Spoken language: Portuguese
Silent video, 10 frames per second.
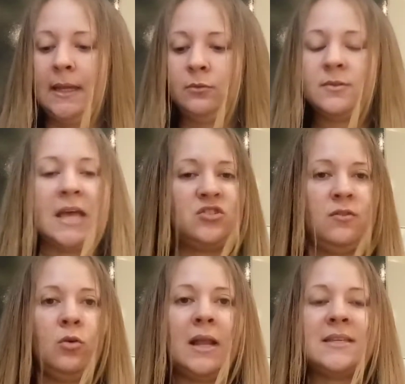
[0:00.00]
Do
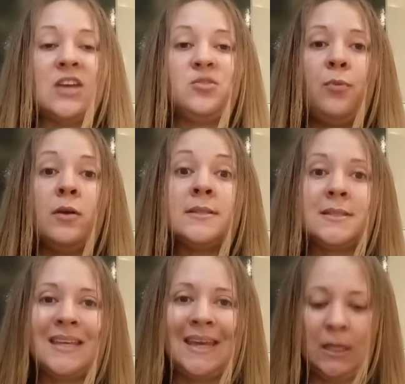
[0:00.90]

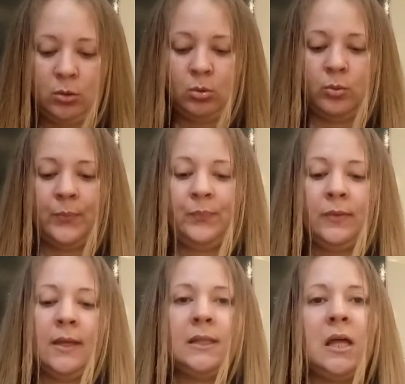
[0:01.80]
7,7%.
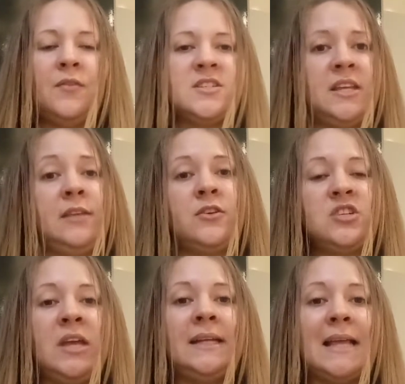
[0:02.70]
Então, vocês,
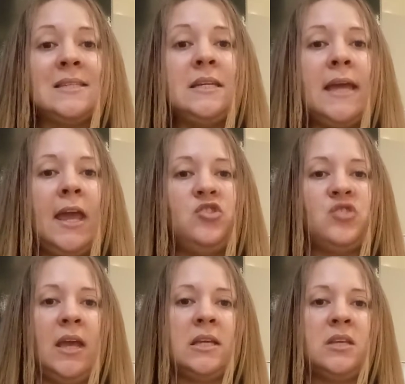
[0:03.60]
vocês têm que estar cientes
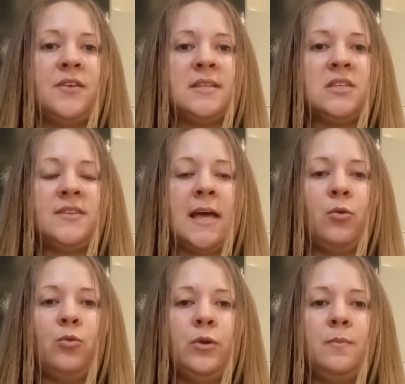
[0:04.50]
aí que se vocês
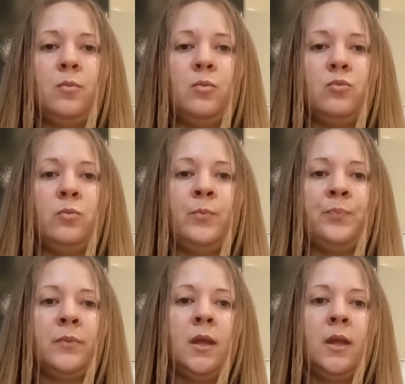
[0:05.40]
fizeram um, um